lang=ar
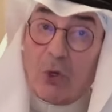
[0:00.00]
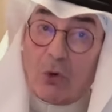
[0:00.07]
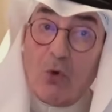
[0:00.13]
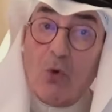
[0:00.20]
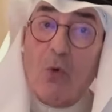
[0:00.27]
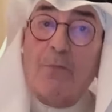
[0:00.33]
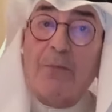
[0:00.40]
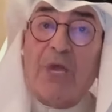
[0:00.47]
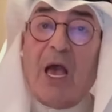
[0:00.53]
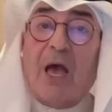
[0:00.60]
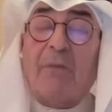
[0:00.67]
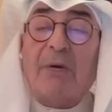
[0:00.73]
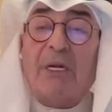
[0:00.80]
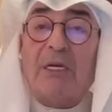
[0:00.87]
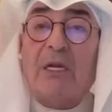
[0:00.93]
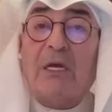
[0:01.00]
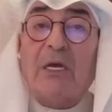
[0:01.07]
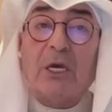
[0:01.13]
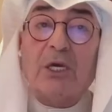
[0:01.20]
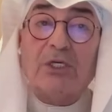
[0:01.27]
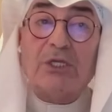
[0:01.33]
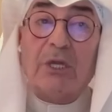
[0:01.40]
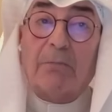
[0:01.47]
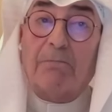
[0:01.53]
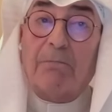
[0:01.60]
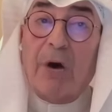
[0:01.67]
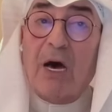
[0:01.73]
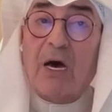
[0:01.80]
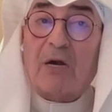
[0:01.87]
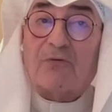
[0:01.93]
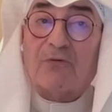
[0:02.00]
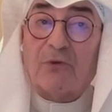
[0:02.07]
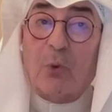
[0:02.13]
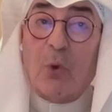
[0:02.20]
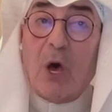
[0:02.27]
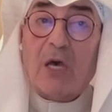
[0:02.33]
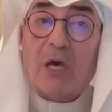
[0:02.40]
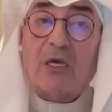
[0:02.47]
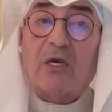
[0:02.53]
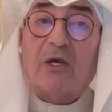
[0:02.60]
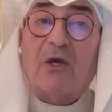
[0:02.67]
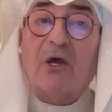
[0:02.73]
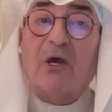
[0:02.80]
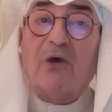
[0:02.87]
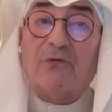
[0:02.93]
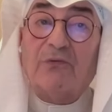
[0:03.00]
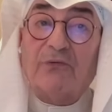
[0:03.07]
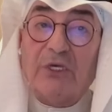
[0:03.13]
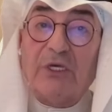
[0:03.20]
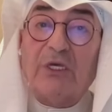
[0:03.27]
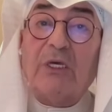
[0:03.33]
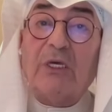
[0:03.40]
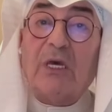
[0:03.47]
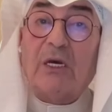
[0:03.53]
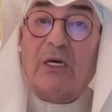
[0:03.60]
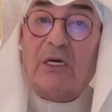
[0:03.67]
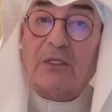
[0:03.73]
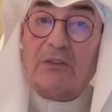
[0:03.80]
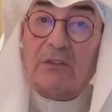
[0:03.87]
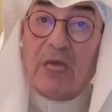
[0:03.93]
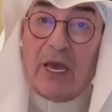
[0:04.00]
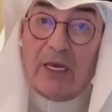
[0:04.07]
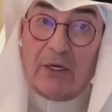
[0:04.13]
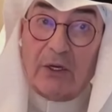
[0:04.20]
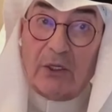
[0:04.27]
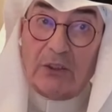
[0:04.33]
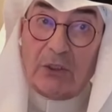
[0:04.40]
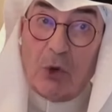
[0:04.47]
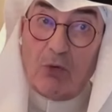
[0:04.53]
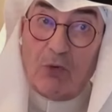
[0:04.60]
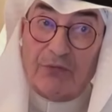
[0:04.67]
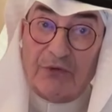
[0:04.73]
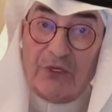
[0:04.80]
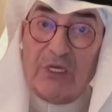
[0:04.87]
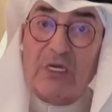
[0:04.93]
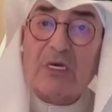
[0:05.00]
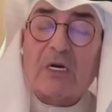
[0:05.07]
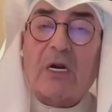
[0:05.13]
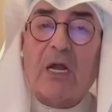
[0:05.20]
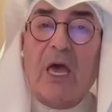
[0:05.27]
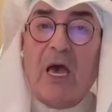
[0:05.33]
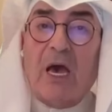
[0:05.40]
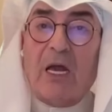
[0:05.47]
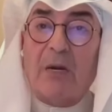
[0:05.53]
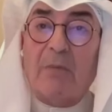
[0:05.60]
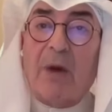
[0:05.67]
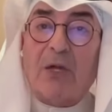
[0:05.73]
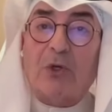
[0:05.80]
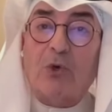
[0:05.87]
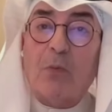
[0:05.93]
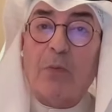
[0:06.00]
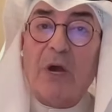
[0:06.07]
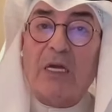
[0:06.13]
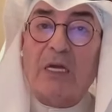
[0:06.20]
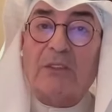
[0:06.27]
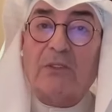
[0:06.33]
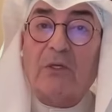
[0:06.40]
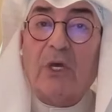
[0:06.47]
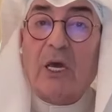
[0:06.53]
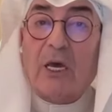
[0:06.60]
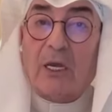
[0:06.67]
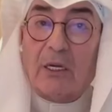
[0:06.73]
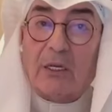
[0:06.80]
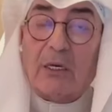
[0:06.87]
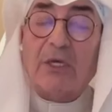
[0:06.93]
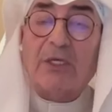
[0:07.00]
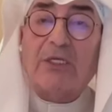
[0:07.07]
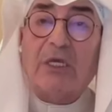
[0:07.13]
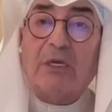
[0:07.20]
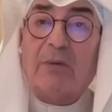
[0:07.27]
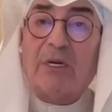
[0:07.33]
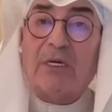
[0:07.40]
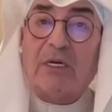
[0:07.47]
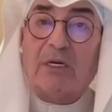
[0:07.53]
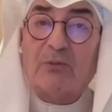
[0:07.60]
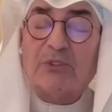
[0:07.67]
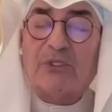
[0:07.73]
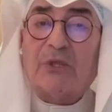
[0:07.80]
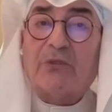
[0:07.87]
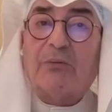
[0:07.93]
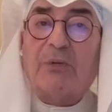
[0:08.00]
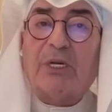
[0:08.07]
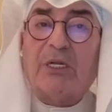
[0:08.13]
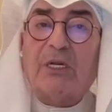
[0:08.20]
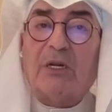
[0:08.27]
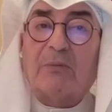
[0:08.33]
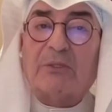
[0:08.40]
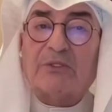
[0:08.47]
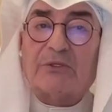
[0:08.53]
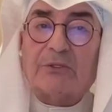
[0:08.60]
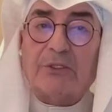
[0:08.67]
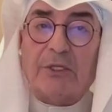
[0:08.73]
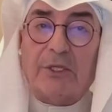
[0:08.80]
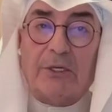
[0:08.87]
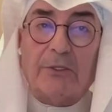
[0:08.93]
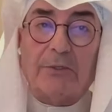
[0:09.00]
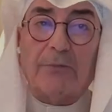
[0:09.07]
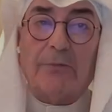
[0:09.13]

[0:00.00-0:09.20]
تقوم بعمل جبار في الواقع في آه، توفير المعلومات القيمة للمستثمرين المصريين